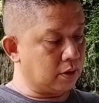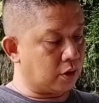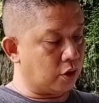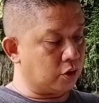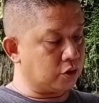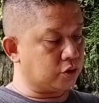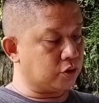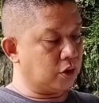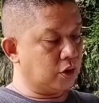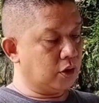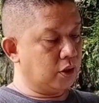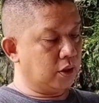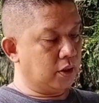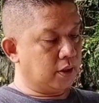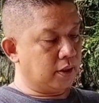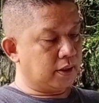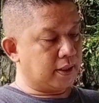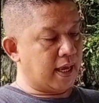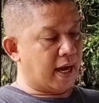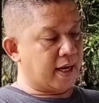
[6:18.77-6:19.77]
Terus
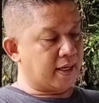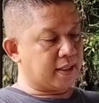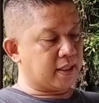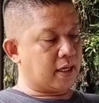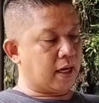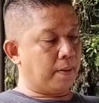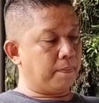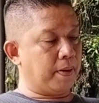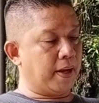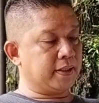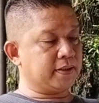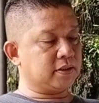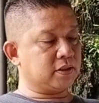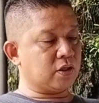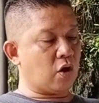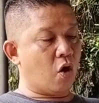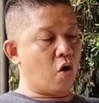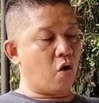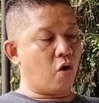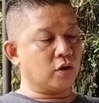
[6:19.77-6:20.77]
yang
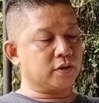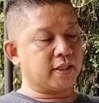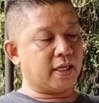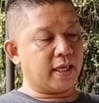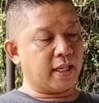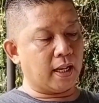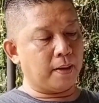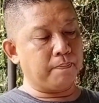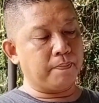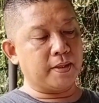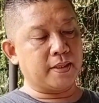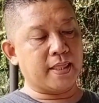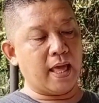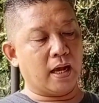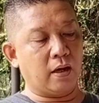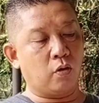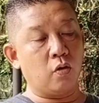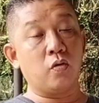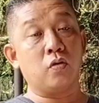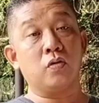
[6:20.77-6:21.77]
ke-13, ongkos kirim
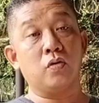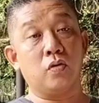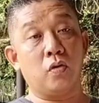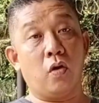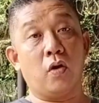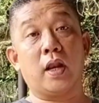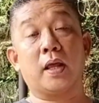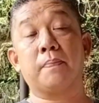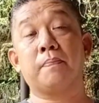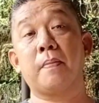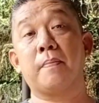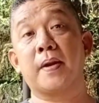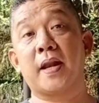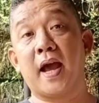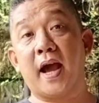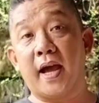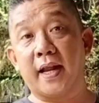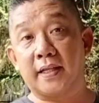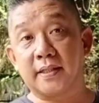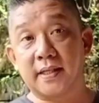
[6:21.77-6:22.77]
ditanggung oleh
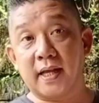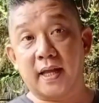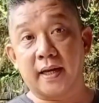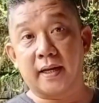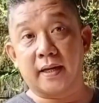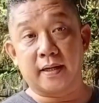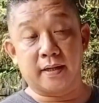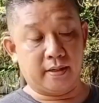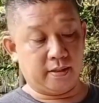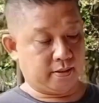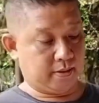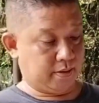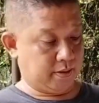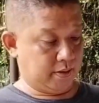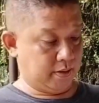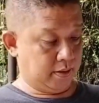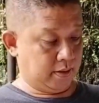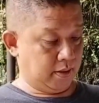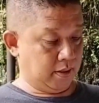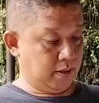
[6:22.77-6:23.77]
pemenang arisan.
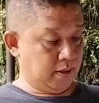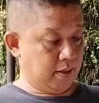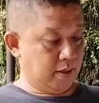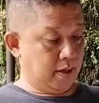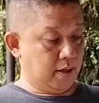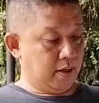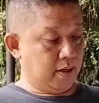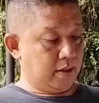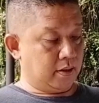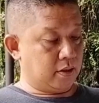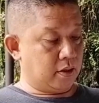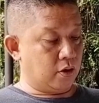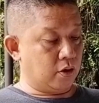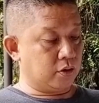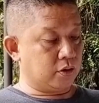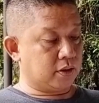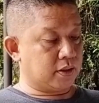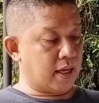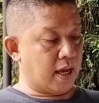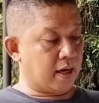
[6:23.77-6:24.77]

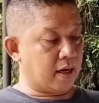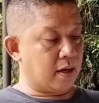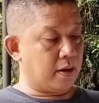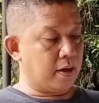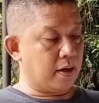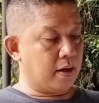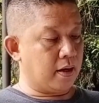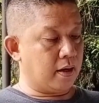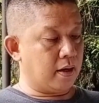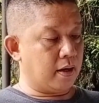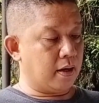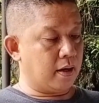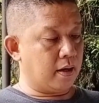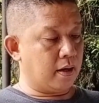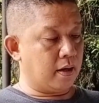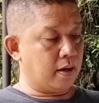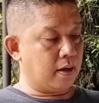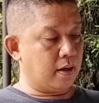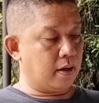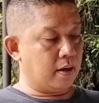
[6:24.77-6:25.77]
Terus yang
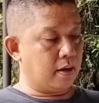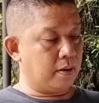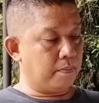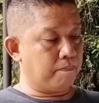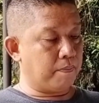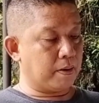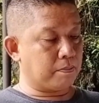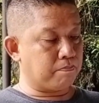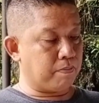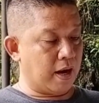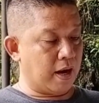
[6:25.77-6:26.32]
ke-14,